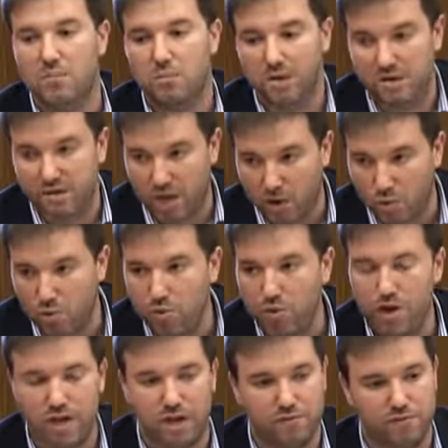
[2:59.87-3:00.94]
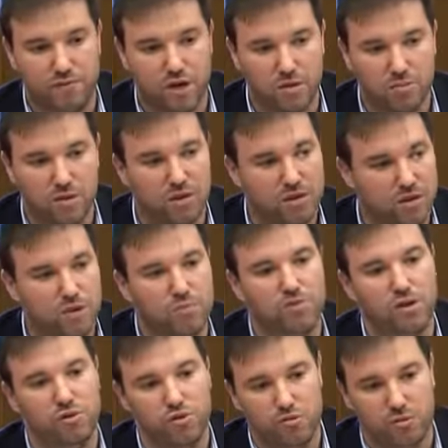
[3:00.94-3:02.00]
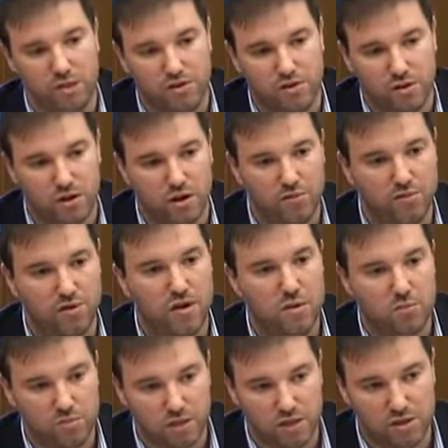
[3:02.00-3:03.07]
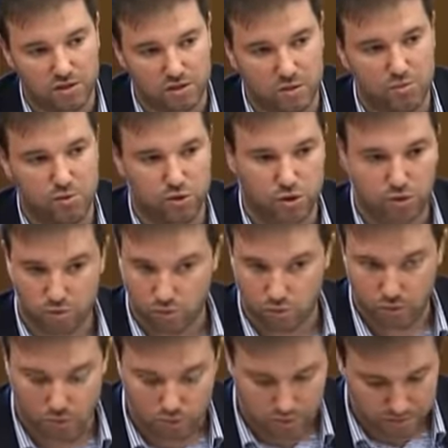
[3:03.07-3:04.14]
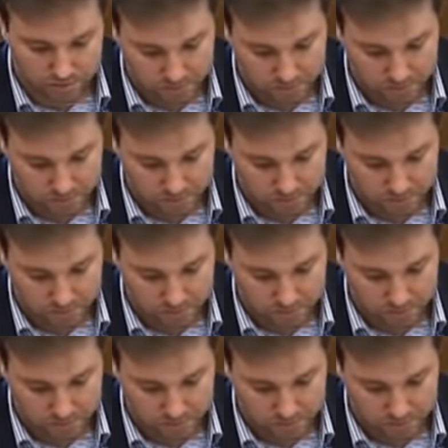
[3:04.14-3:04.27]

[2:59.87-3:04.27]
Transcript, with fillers: mas é a única forma de termos, em 2019, medidas de apoio ao cuidador.